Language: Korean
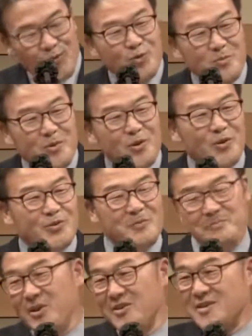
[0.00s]
눈물로
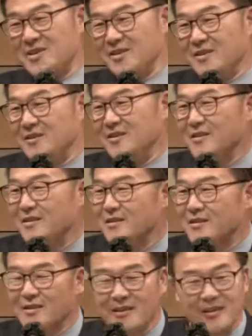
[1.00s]
쓴 편지.
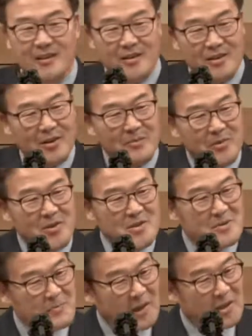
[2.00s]
이런
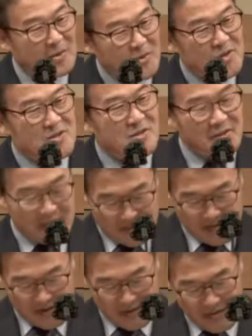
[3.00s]
편지 받아보신 적이
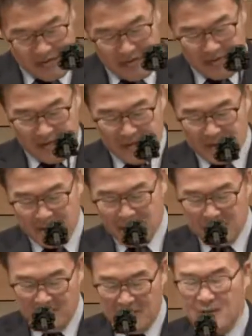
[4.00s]
있으세요?
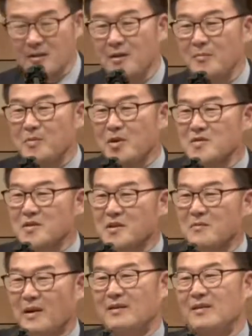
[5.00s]

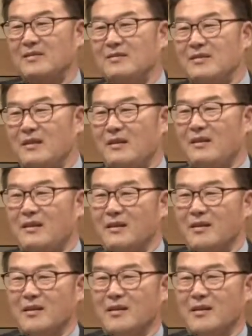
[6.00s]
편지를 받았는데